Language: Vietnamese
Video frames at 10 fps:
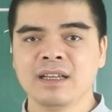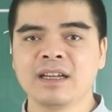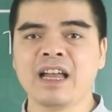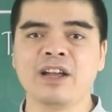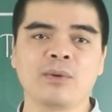
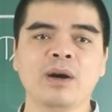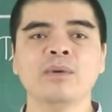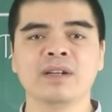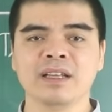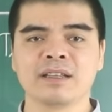nghề quá
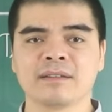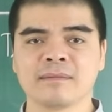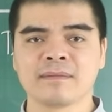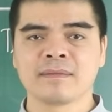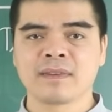ổn định,
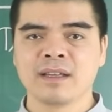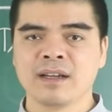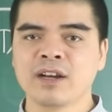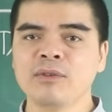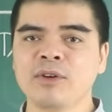
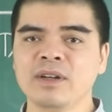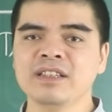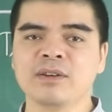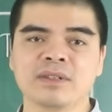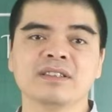không có
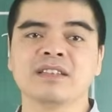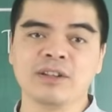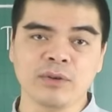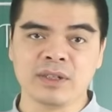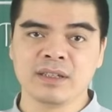nhiều cái sự thay
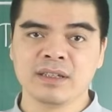đổi.